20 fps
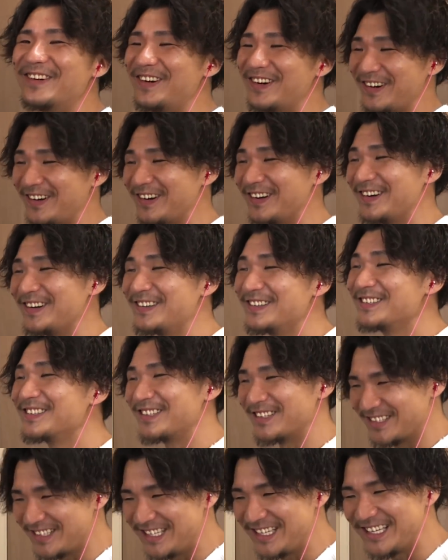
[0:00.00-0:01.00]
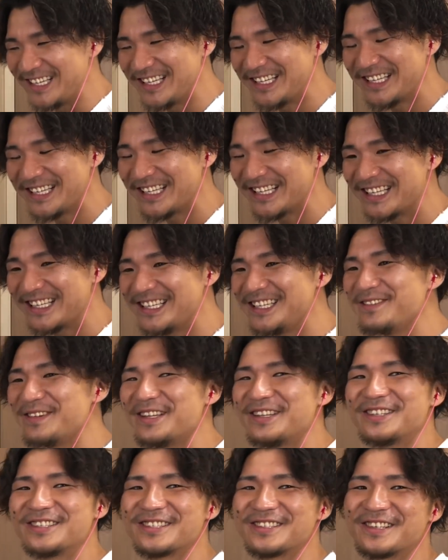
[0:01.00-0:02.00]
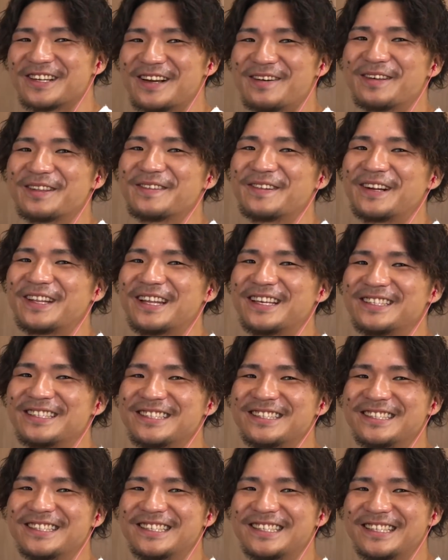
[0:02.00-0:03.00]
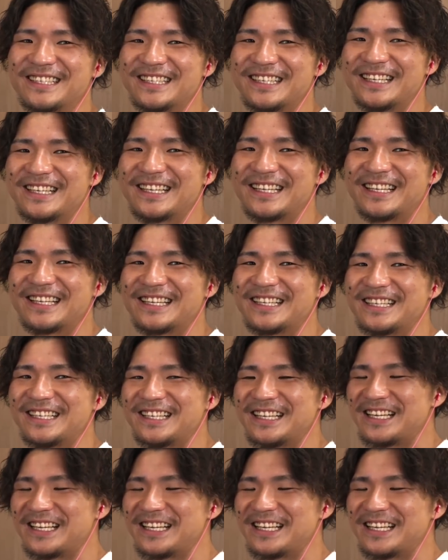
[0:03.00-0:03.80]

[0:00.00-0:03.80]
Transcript: もう本当に入れてつって頑張ったエビル効果も頑張ります